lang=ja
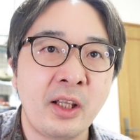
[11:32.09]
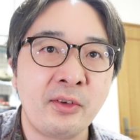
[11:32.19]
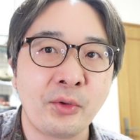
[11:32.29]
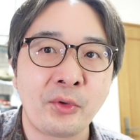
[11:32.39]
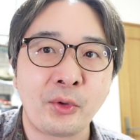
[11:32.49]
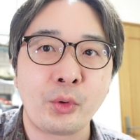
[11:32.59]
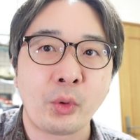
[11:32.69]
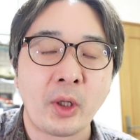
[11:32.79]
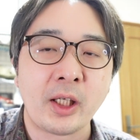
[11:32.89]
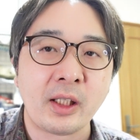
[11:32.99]
演奏する
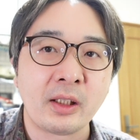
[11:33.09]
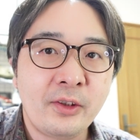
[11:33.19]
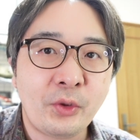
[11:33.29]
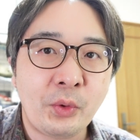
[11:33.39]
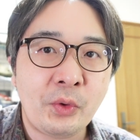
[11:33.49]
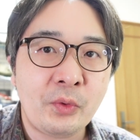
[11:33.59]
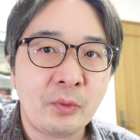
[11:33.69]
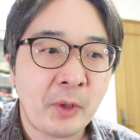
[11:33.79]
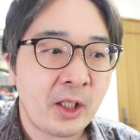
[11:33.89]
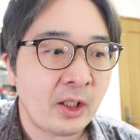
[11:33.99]
とかそういう
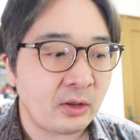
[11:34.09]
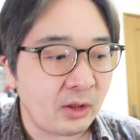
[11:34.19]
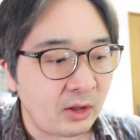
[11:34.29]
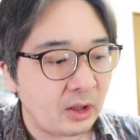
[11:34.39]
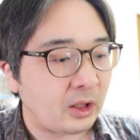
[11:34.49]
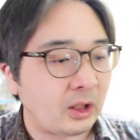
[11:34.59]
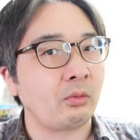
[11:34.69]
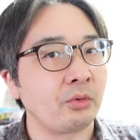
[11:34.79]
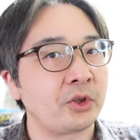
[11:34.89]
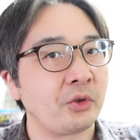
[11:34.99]
場合だったら
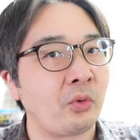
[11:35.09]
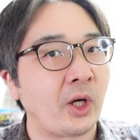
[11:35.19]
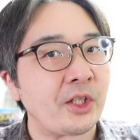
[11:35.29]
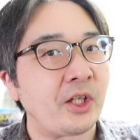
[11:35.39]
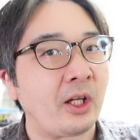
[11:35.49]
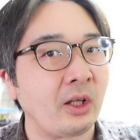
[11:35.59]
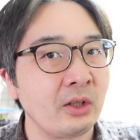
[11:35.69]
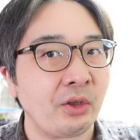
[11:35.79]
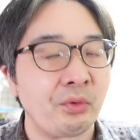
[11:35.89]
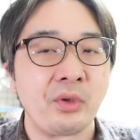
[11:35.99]
こっちの方がいいんじゃないか
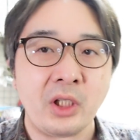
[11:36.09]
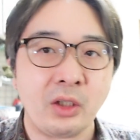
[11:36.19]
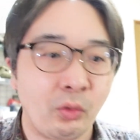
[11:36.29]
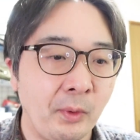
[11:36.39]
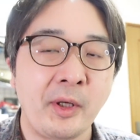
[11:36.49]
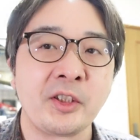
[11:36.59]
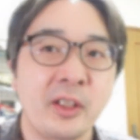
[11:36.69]
なっていうふうに思いまし